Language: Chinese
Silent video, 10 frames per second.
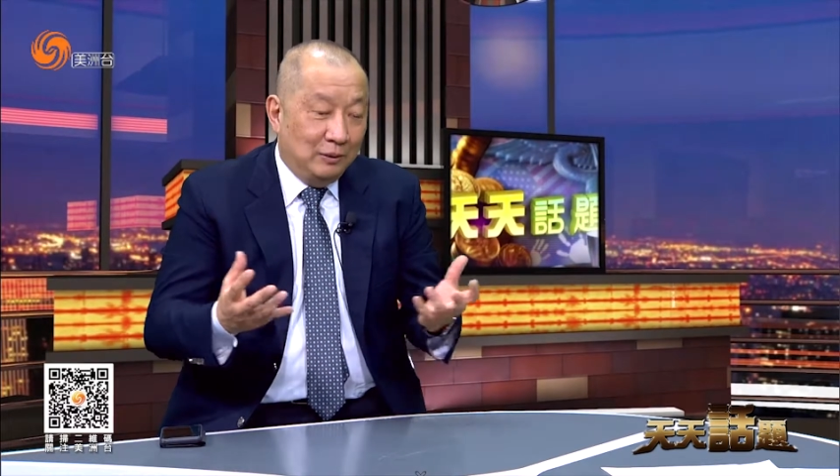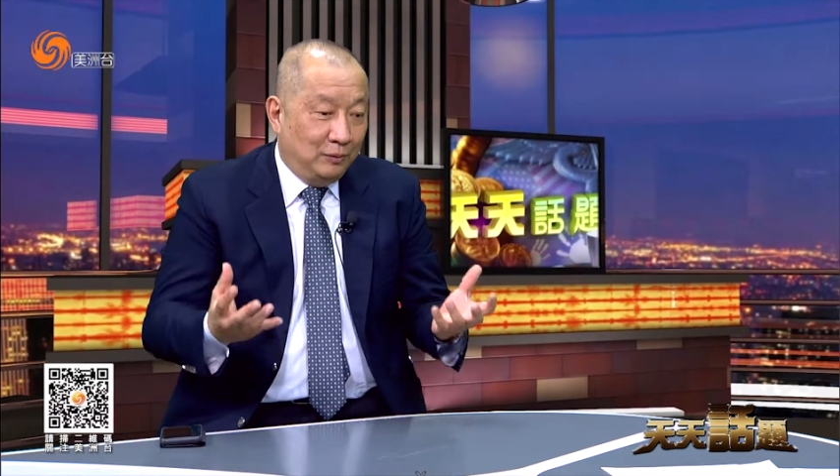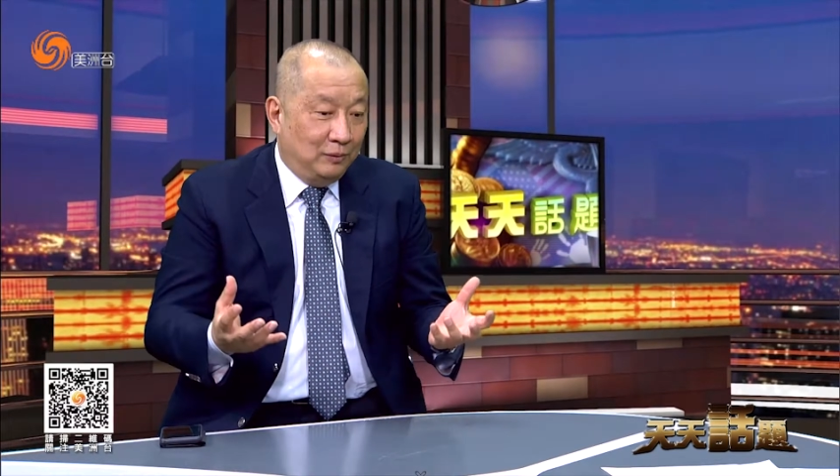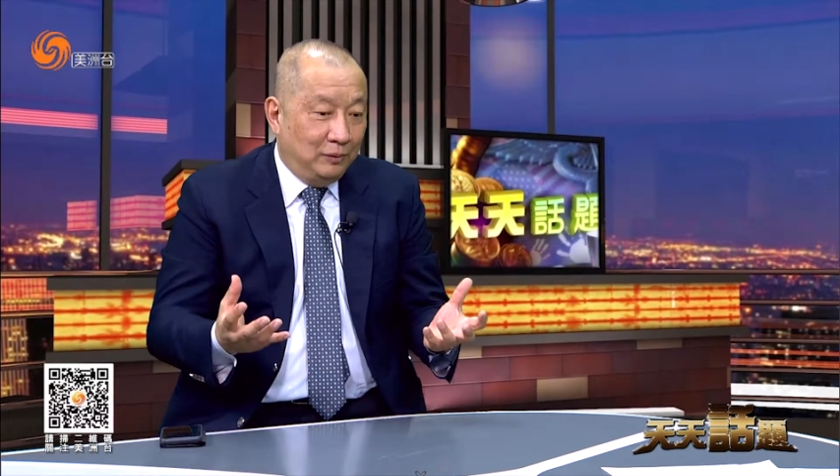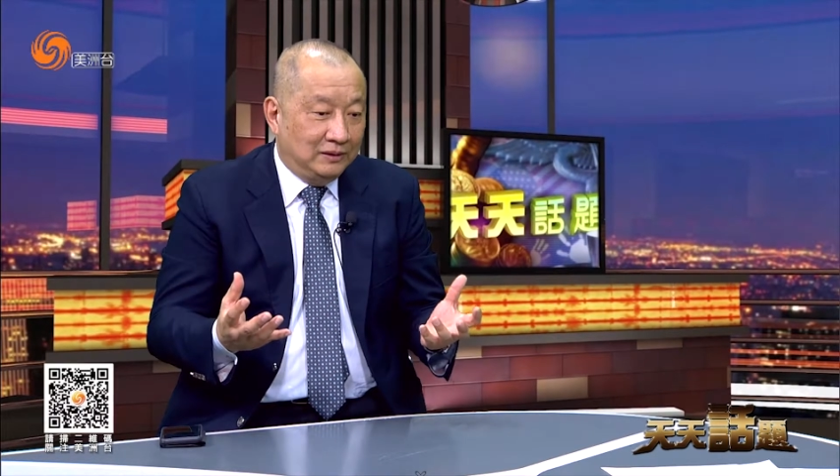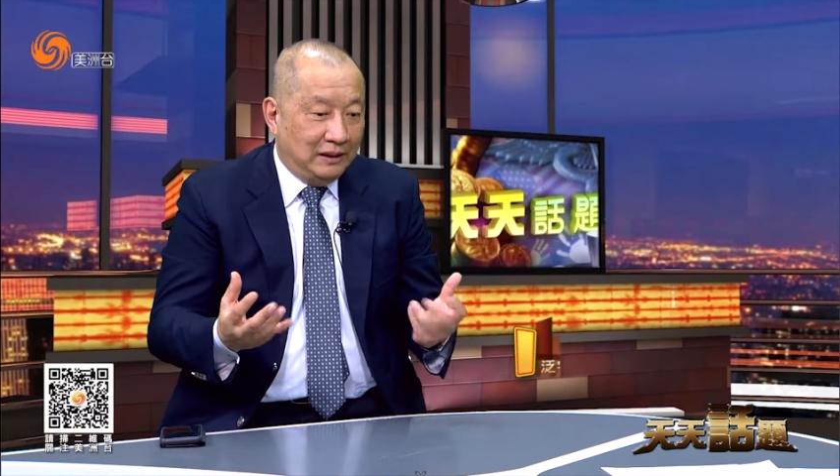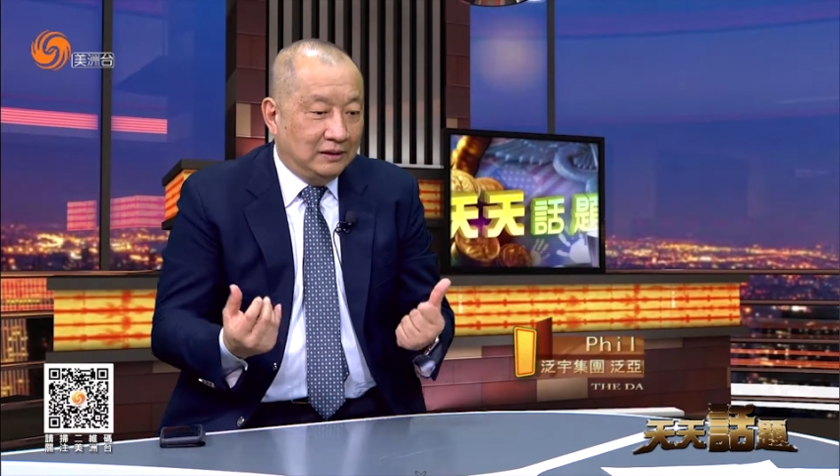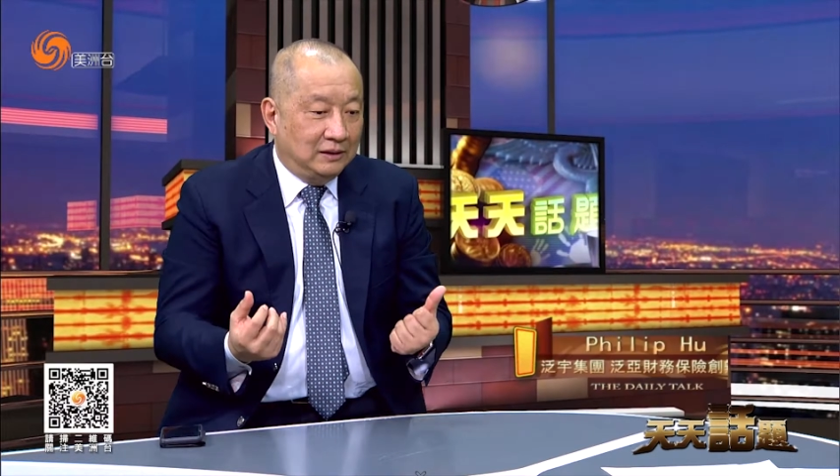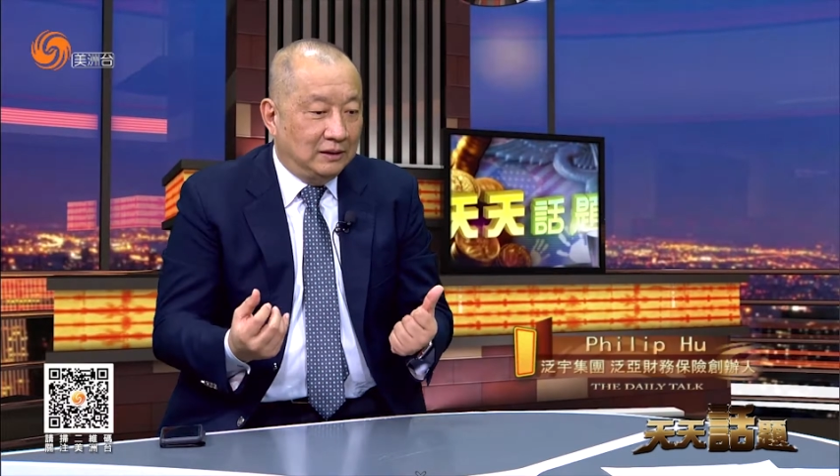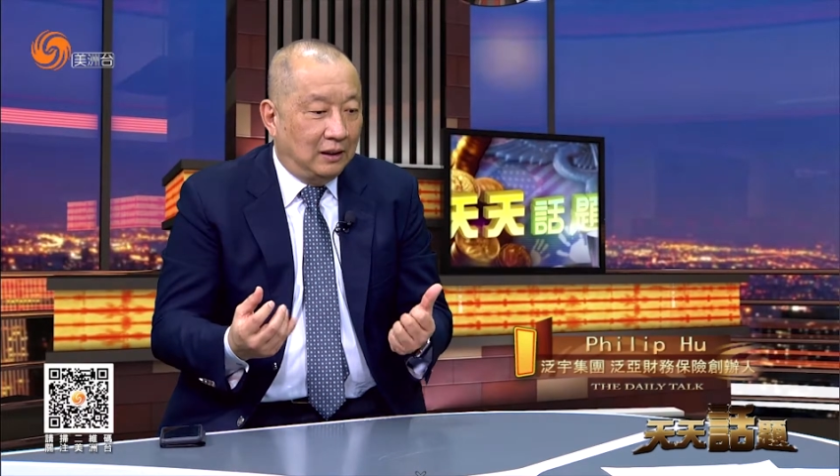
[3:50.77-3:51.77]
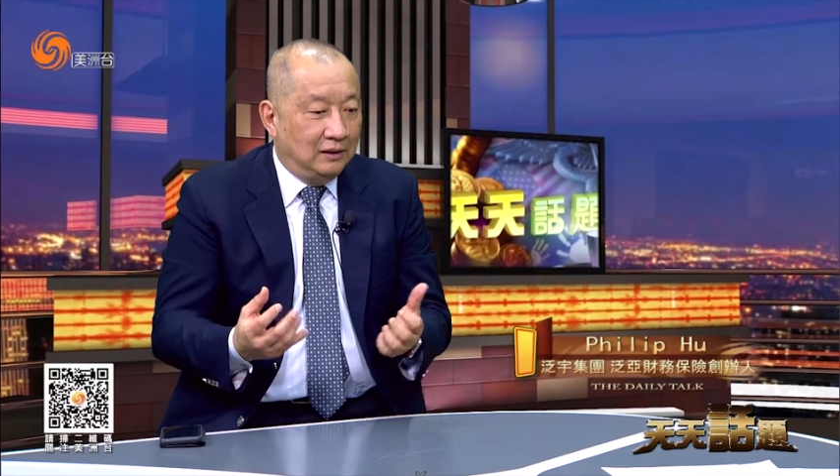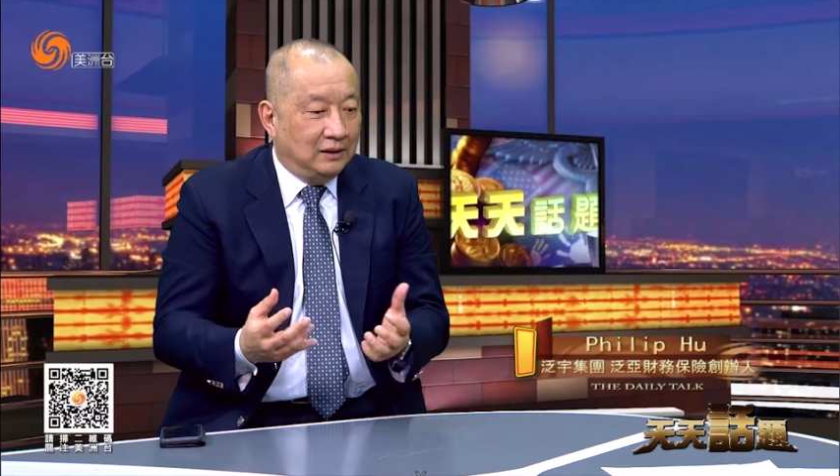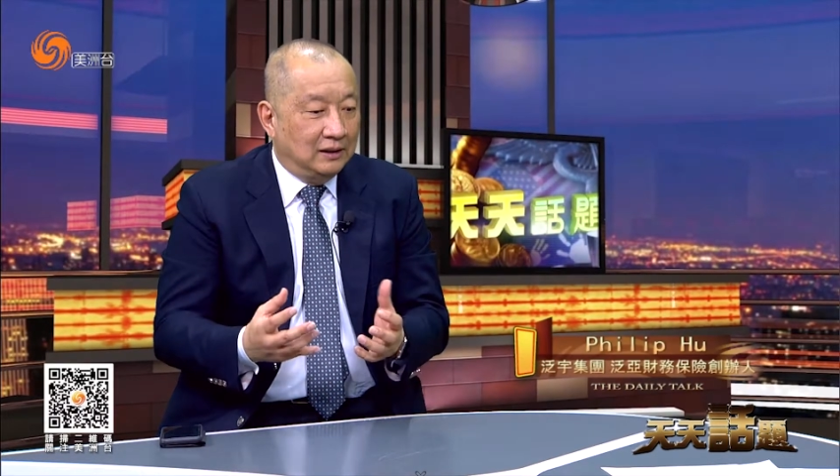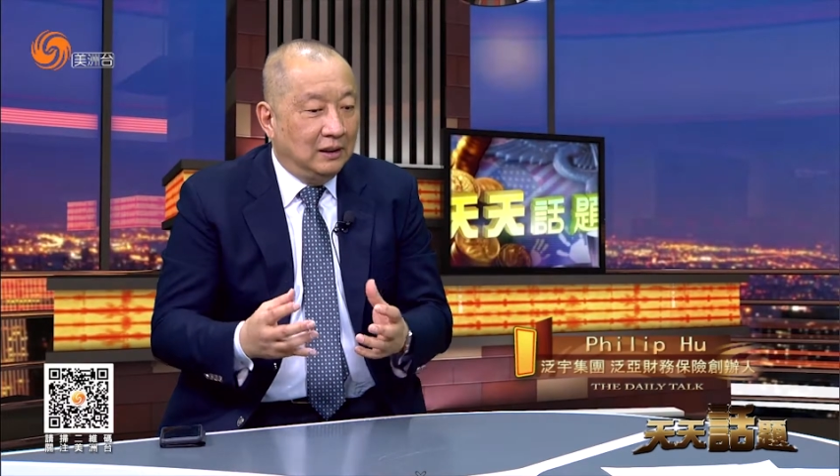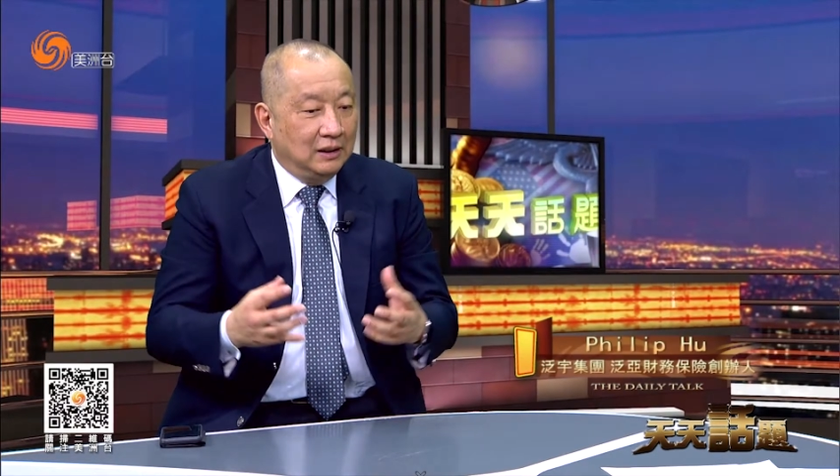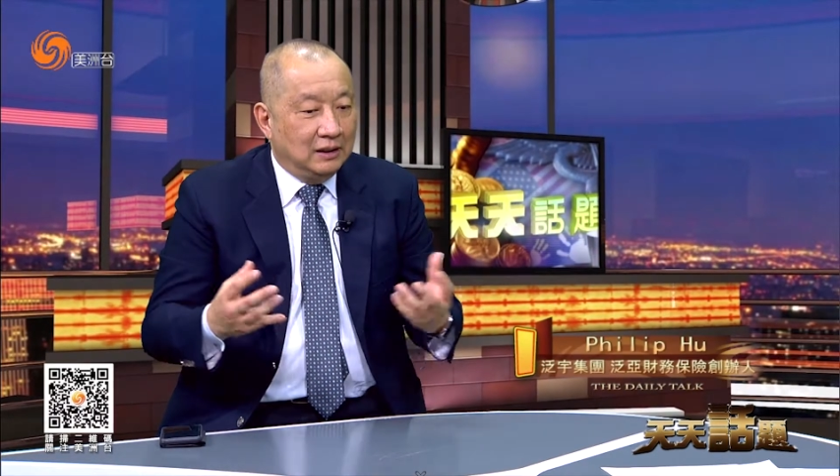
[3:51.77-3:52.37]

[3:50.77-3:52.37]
我我，但是而且呢，